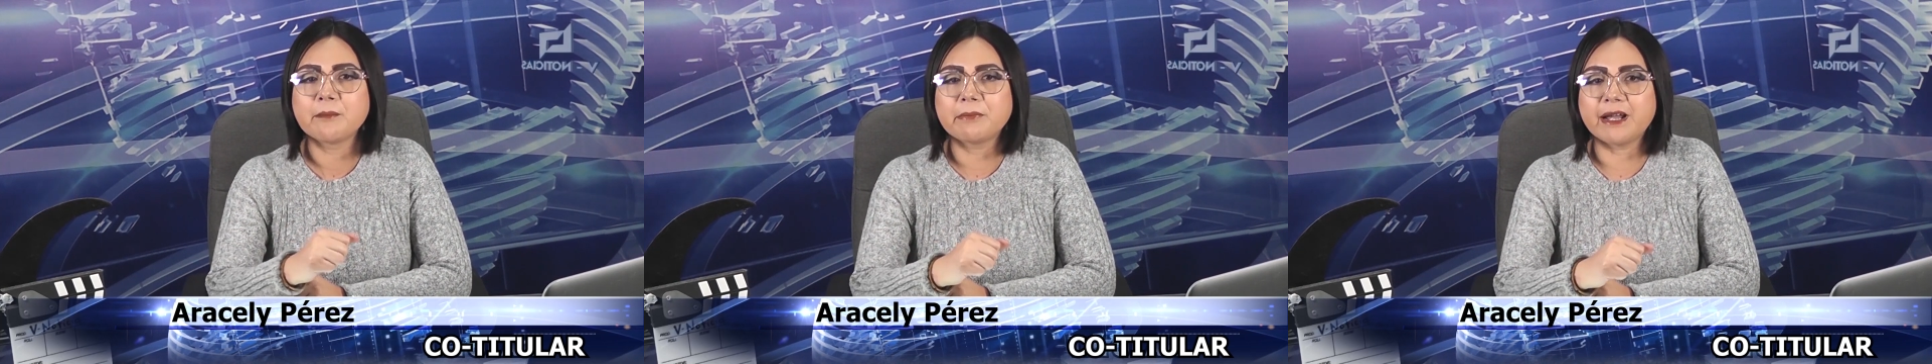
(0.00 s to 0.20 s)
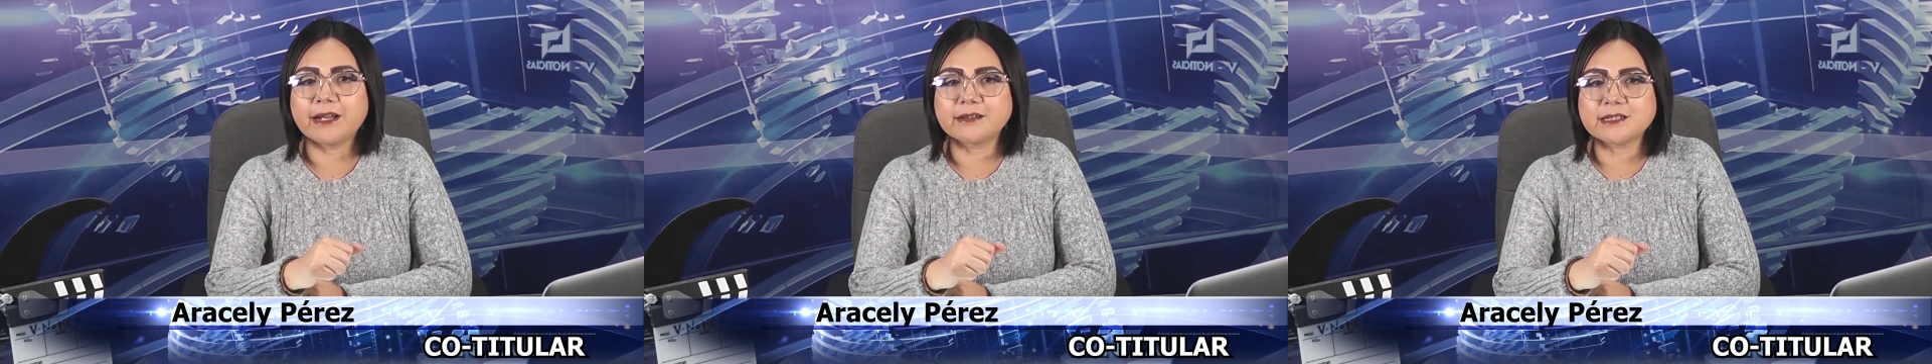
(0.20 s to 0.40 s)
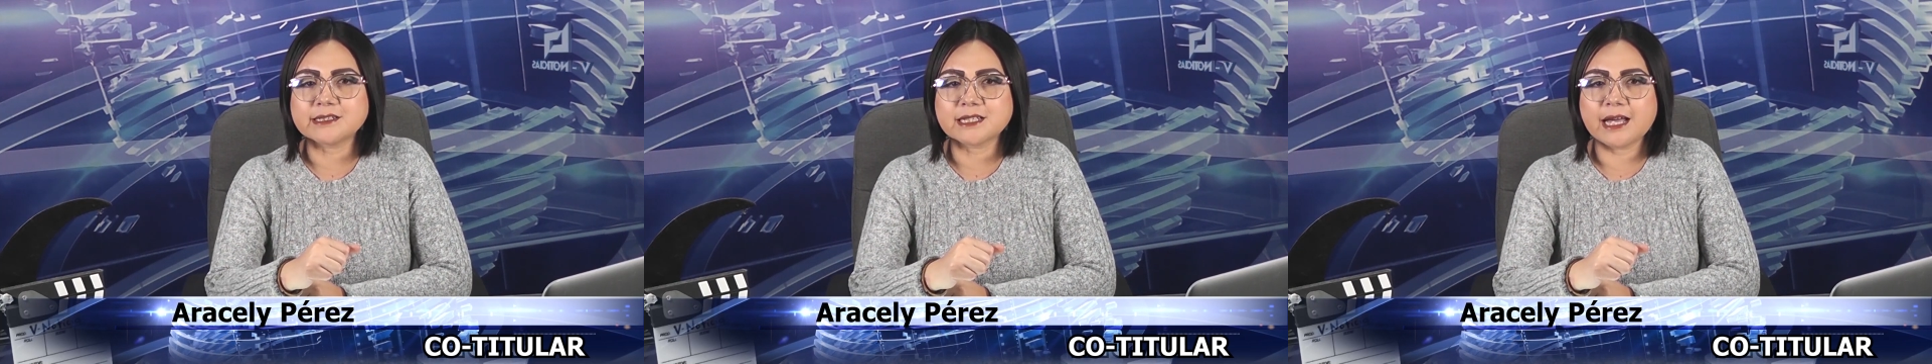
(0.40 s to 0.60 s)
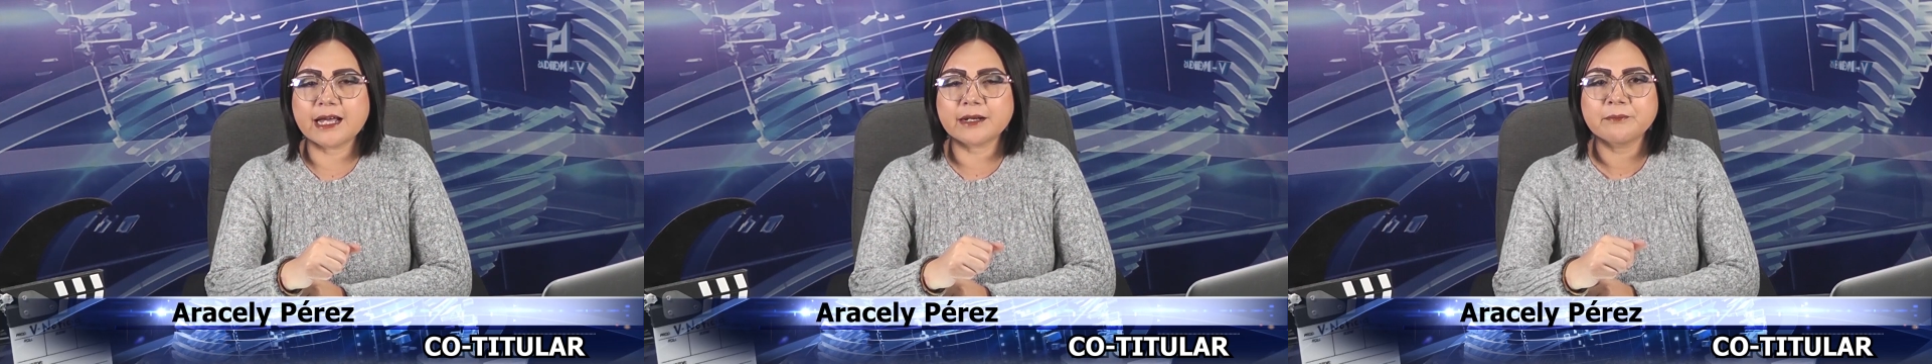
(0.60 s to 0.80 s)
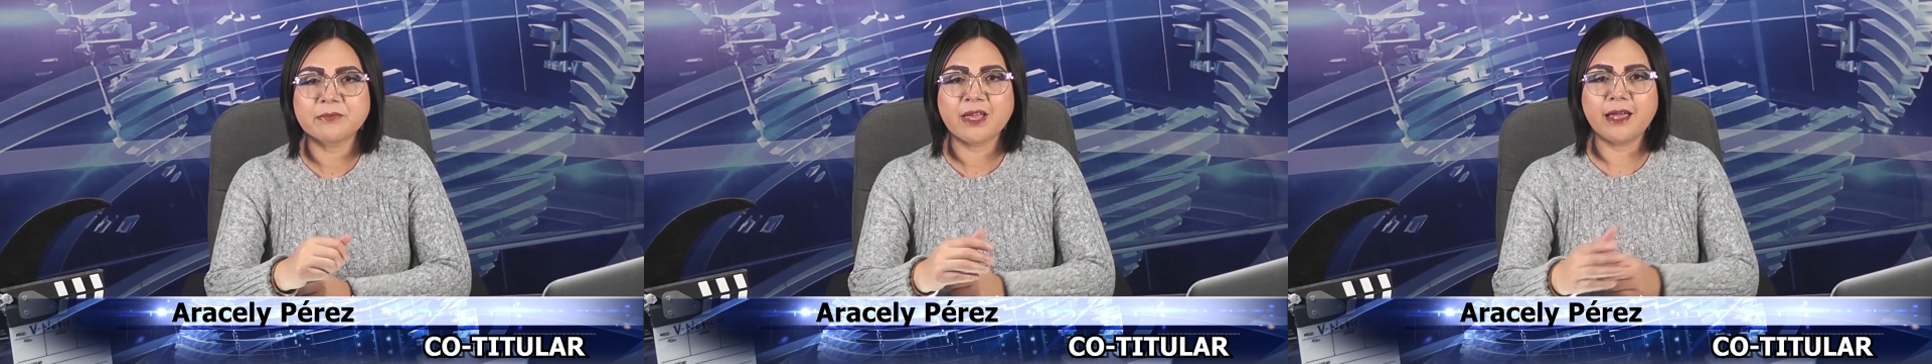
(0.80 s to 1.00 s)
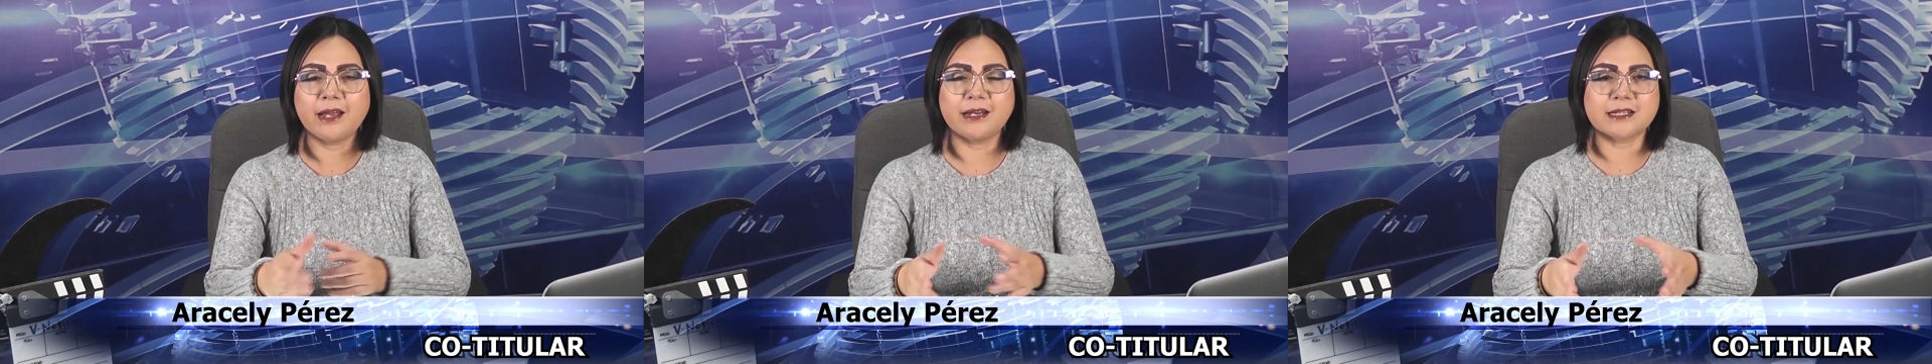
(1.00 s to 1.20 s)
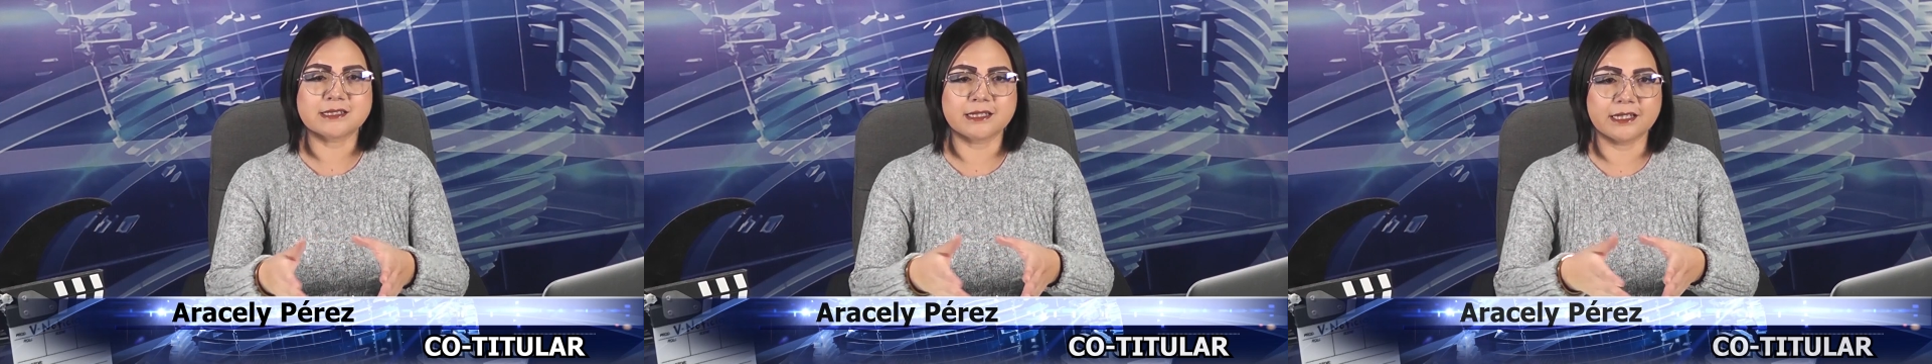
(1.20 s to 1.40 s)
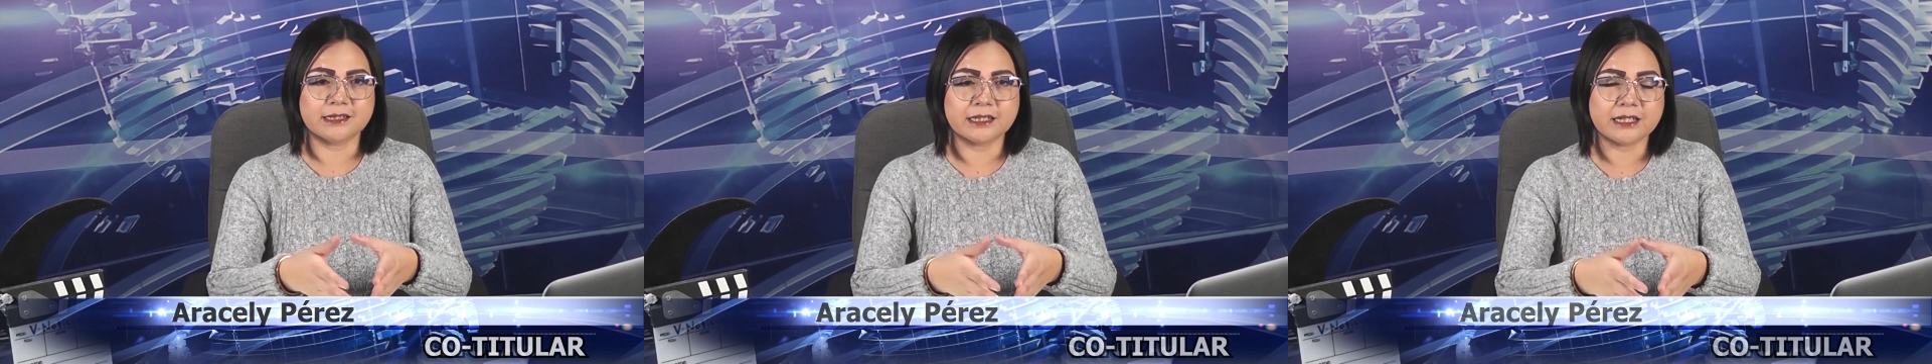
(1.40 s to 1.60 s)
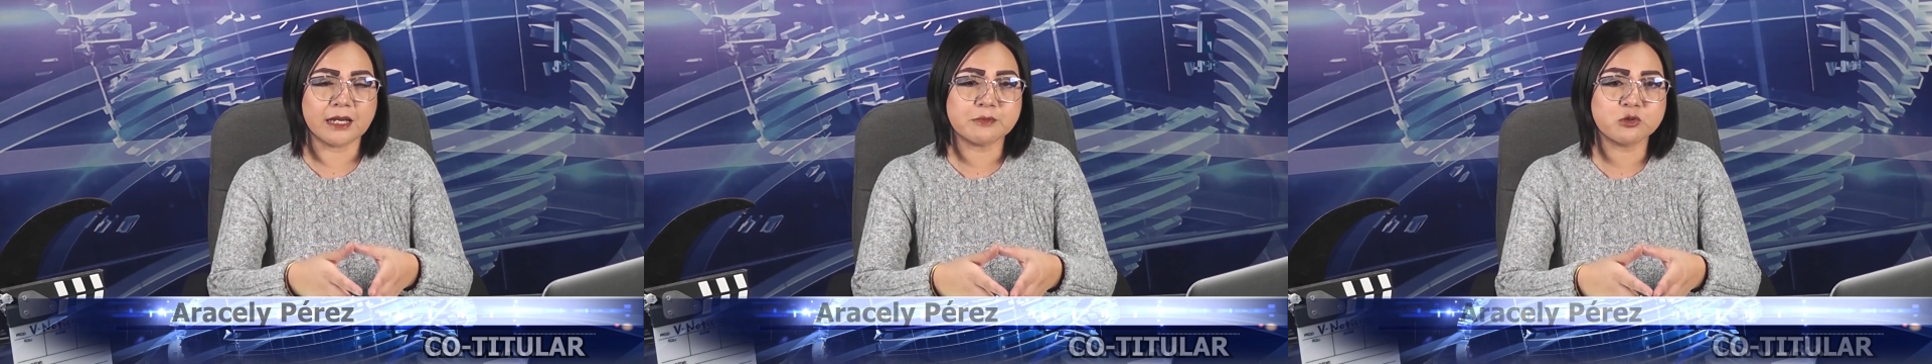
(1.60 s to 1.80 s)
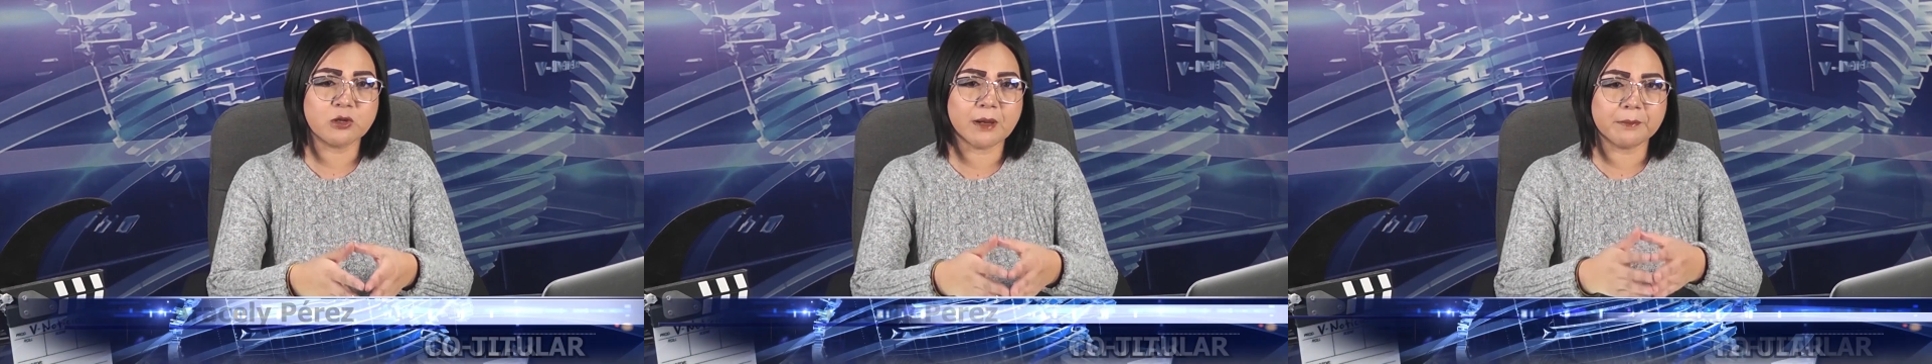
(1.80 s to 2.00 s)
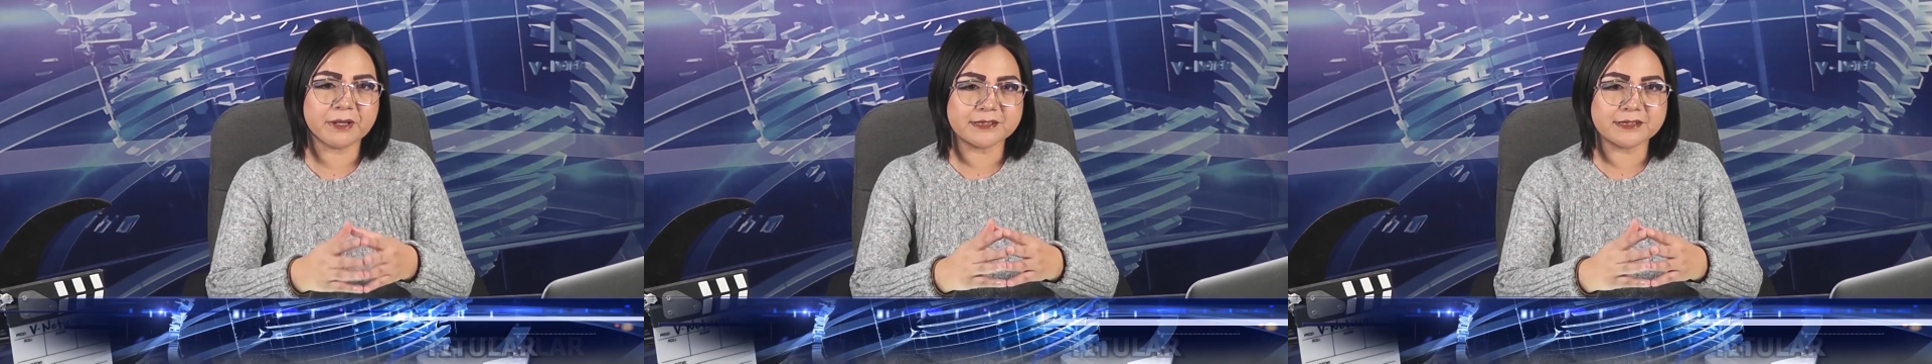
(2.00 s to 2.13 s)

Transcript: Para iniciar, en la siguiente cápsula